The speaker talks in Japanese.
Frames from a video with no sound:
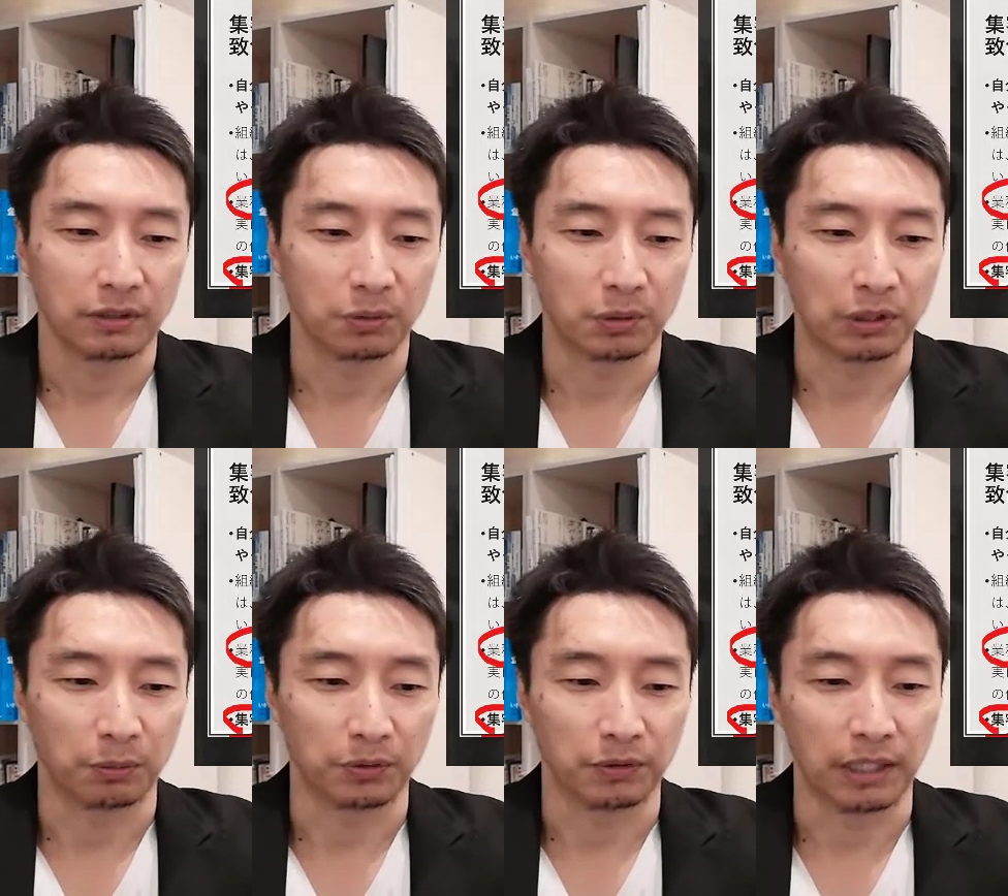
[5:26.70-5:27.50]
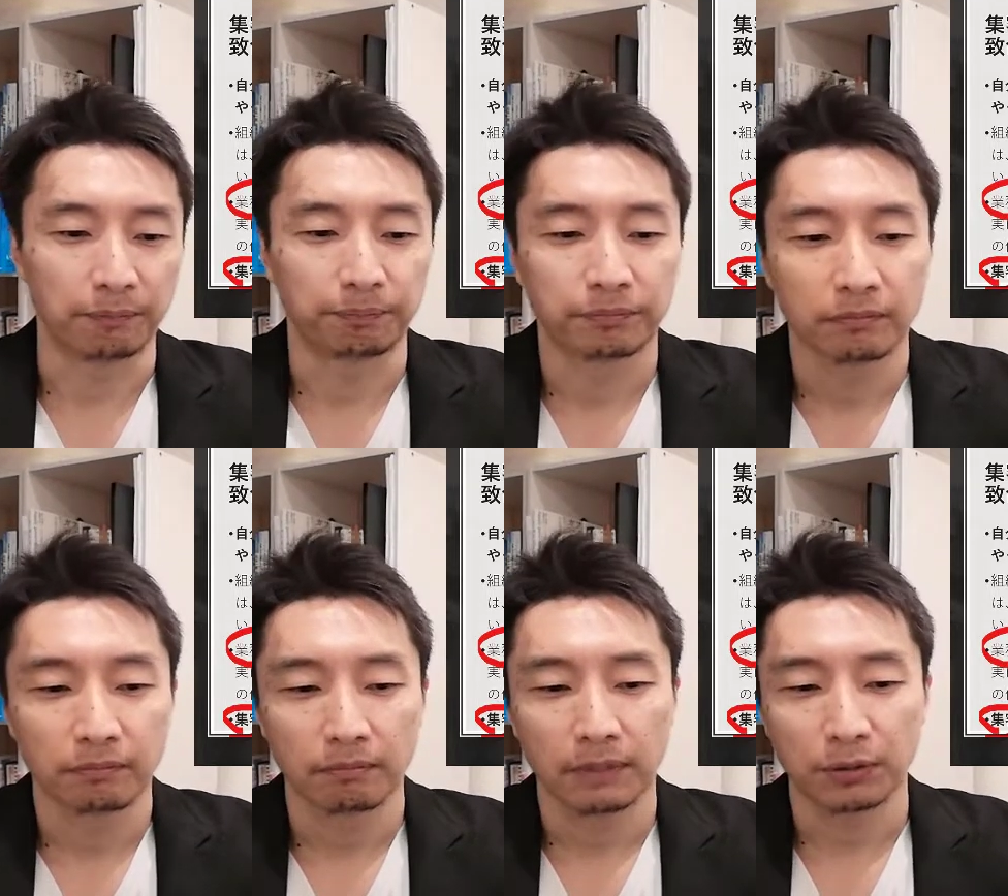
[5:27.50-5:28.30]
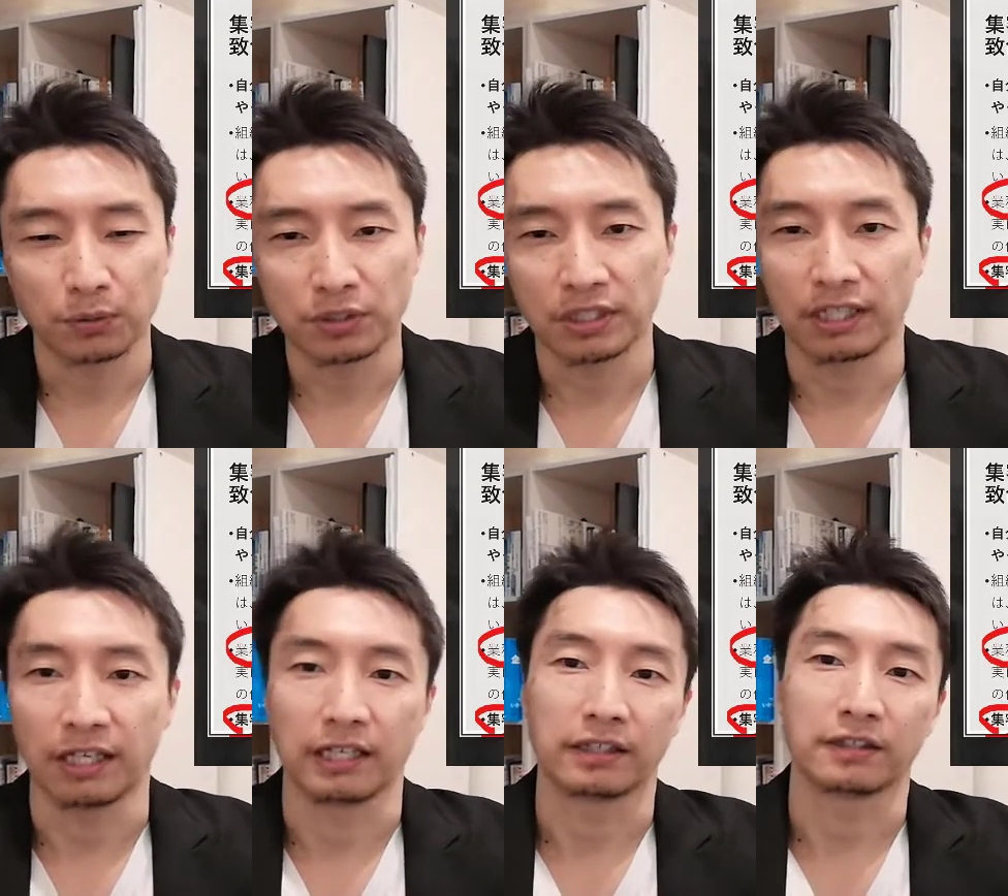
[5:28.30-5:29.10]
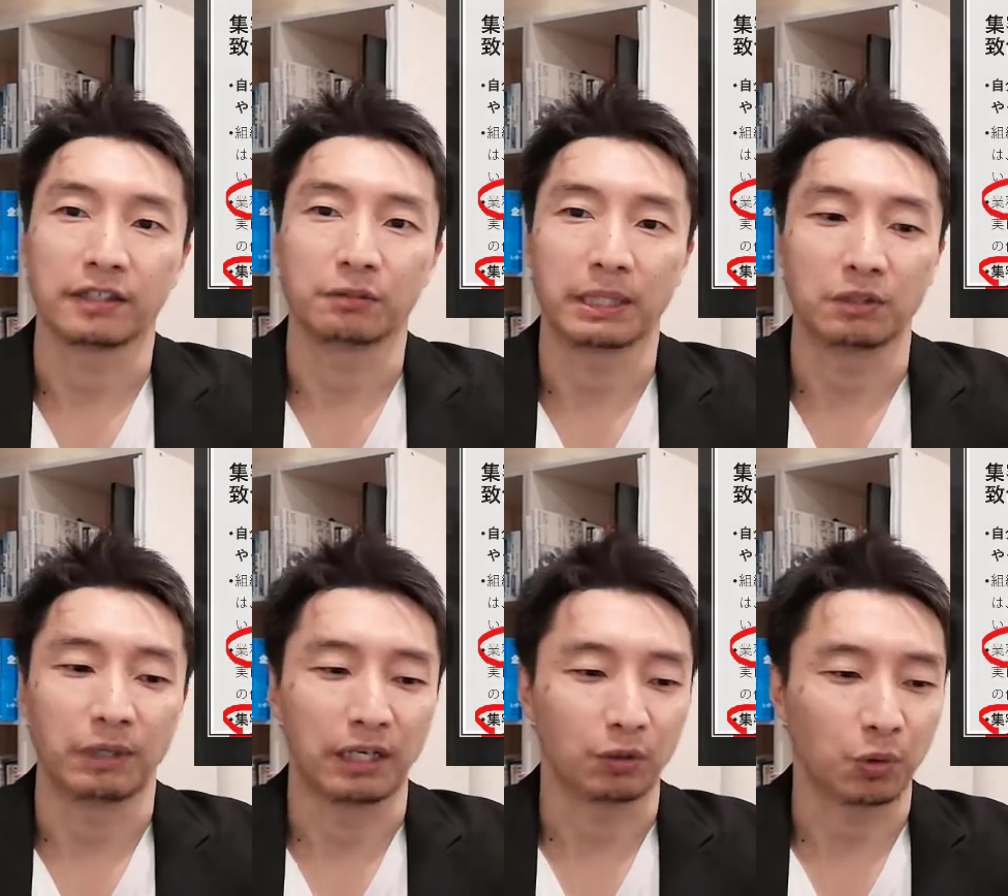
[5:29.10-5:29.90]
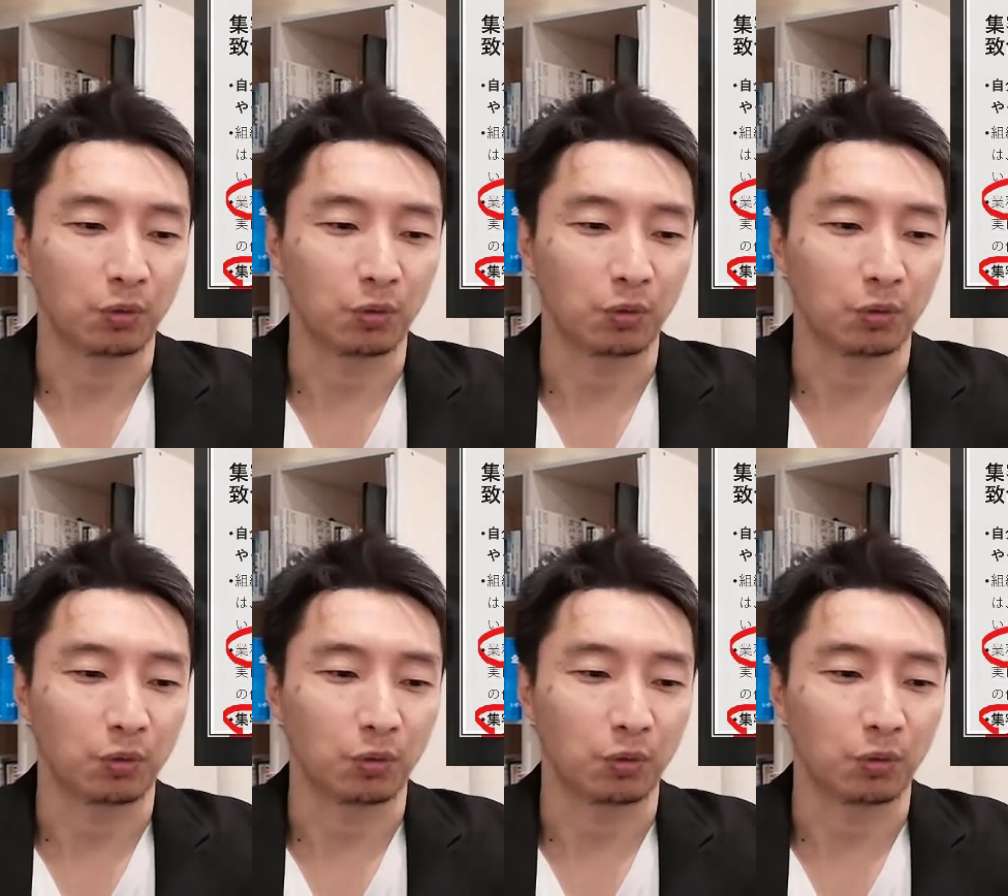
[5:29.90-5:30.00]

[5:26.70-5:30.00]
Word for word: いうことだと思うんですね。で、組織でやってる場合には、